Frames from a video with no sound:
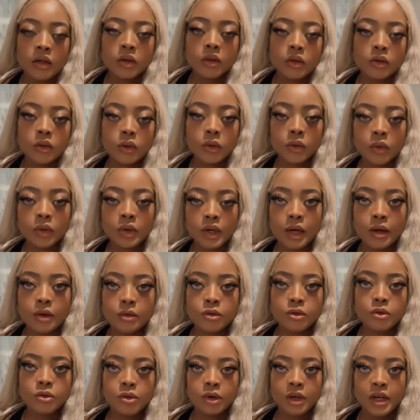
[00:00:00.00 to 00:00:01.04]
Donc là, vous
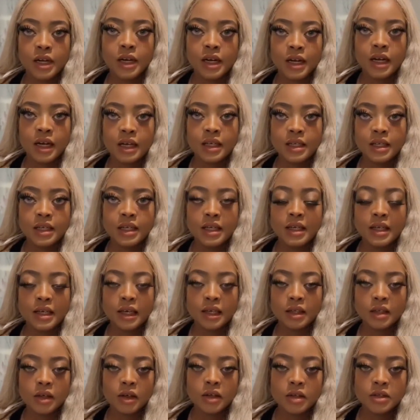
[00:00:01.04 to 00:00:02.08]
voyez, là, il est
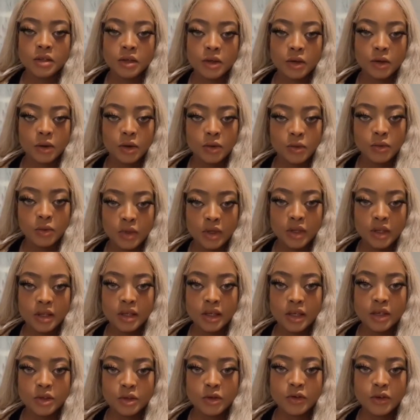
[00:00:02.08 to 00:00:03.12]
4h58
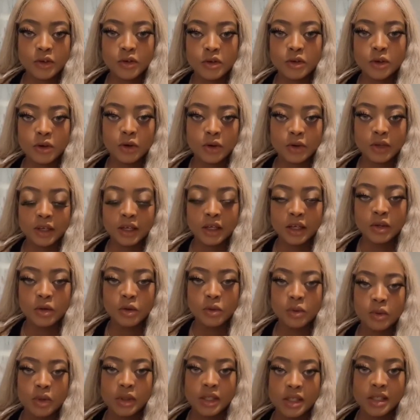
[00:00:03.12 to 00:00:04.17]
et je viens de rentrer de
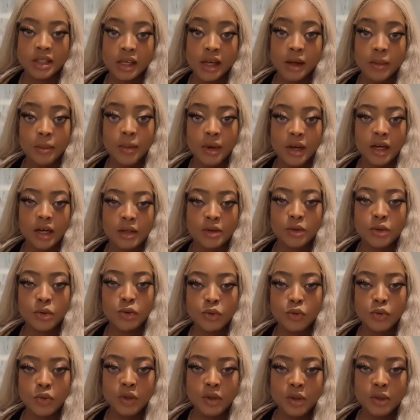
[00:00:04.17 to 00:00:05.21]
mon escapade
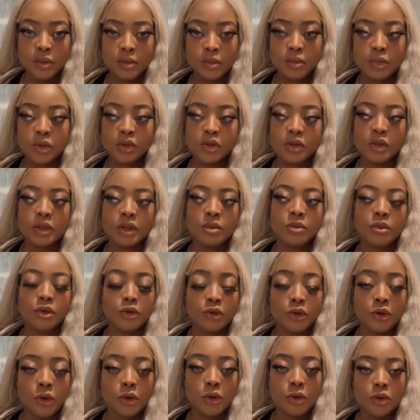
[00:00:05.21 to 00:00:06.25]
de nuit. Pour ceux qui me
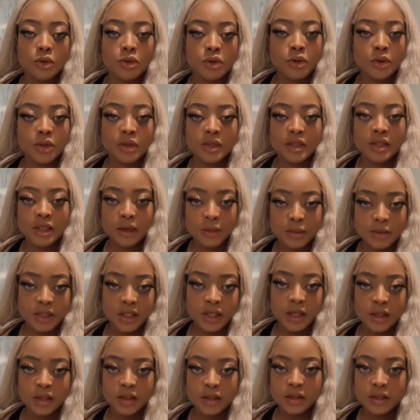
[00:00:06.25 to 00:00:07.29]
follow sur
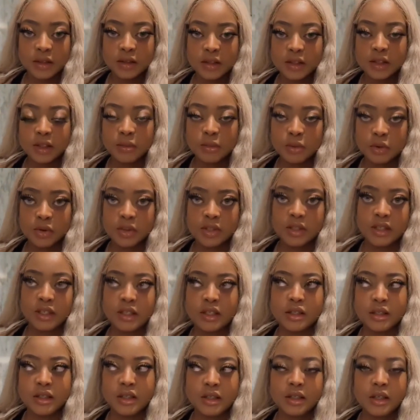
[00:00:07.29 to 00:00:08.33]
Snapchat, j'ai posté,
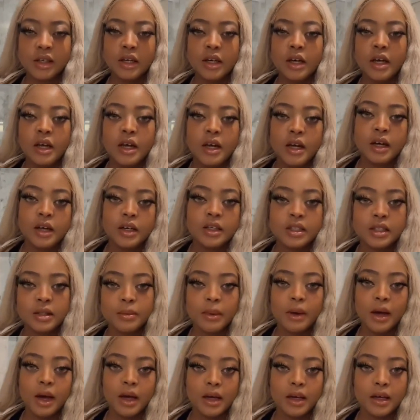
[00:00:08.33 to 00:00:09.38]
je sais pas,
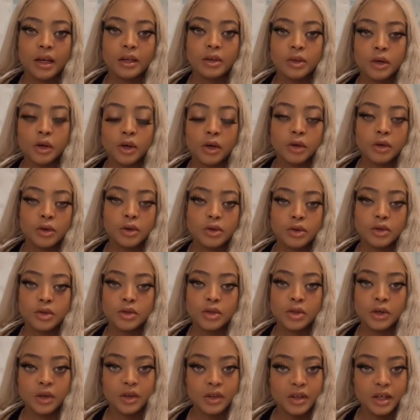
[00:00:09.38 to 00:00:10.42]
à 4h que je
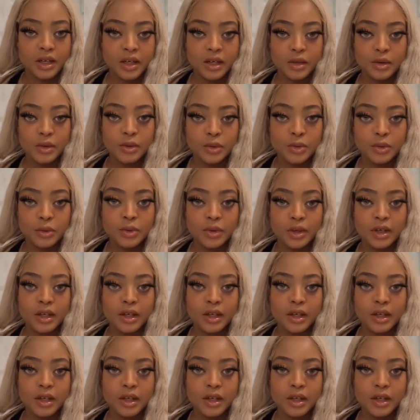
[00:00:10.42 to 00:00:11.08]
sortais et tout.